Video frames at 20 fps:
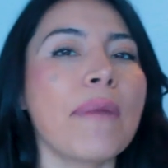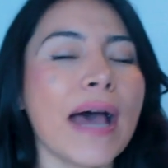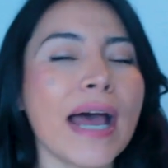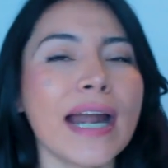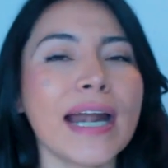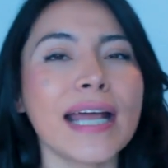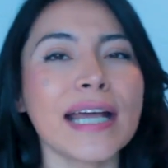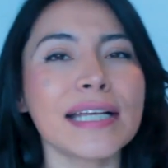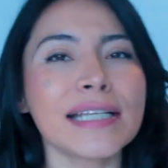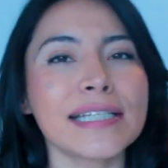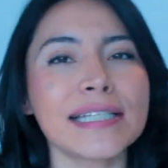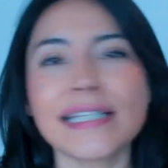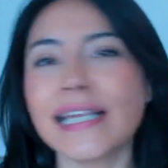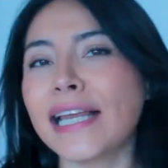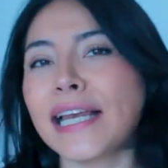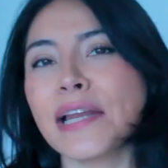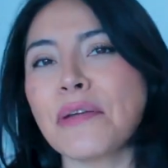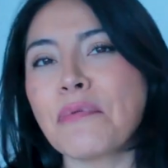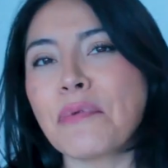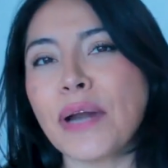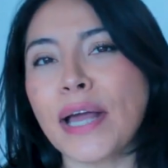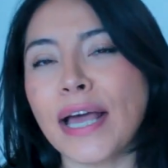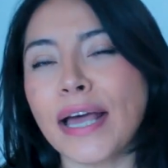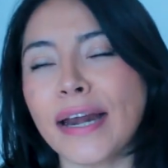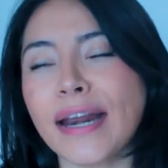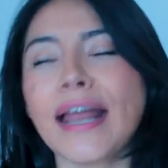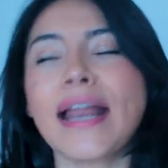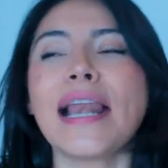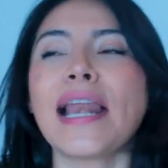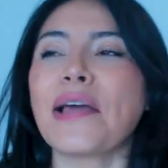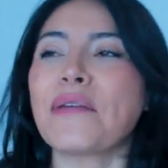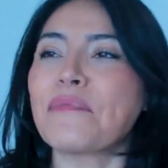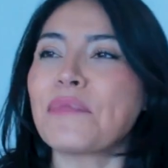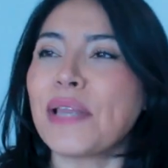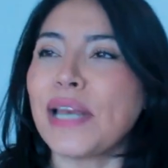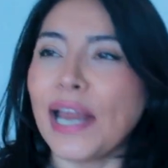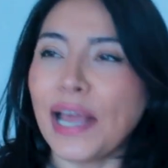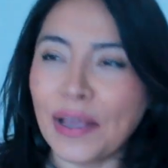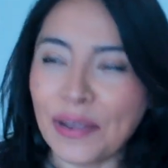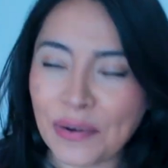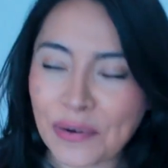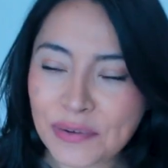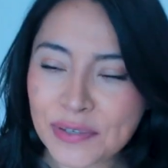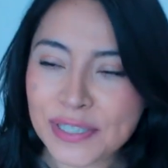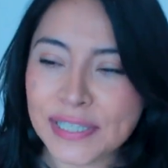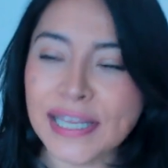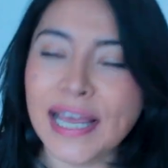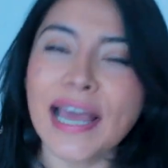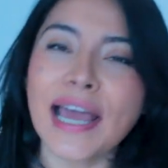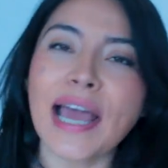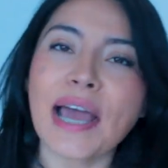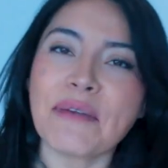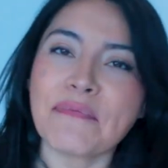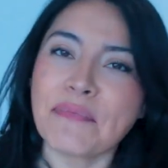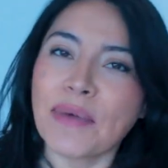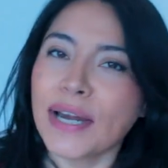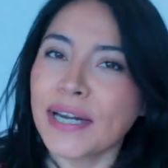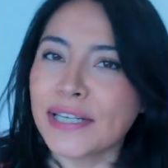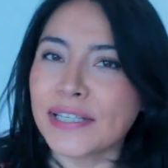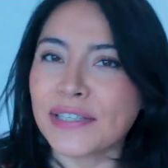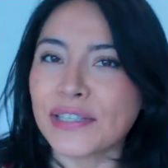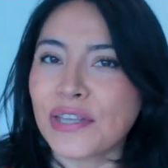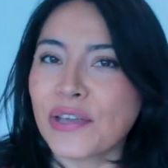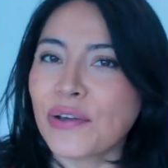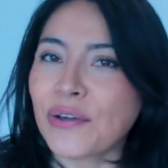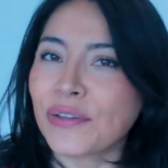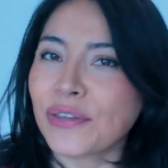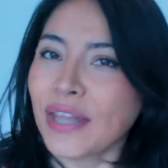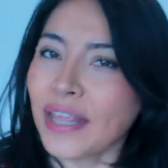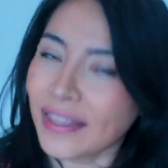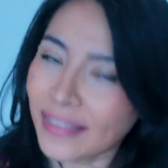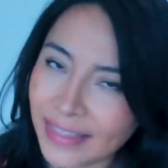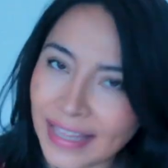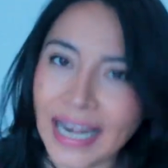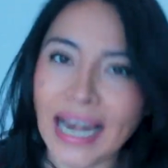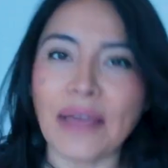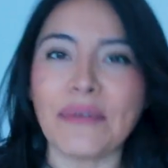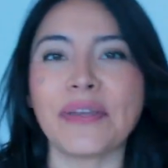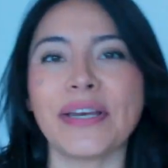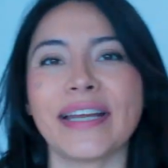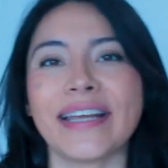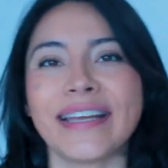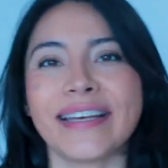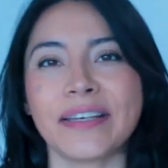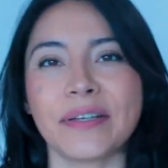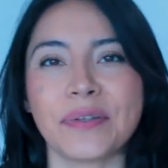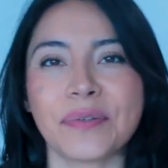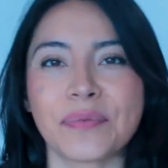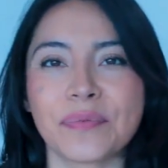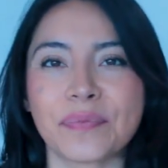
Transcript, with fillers: para celebrar la milagrosa aparición de la Virgen.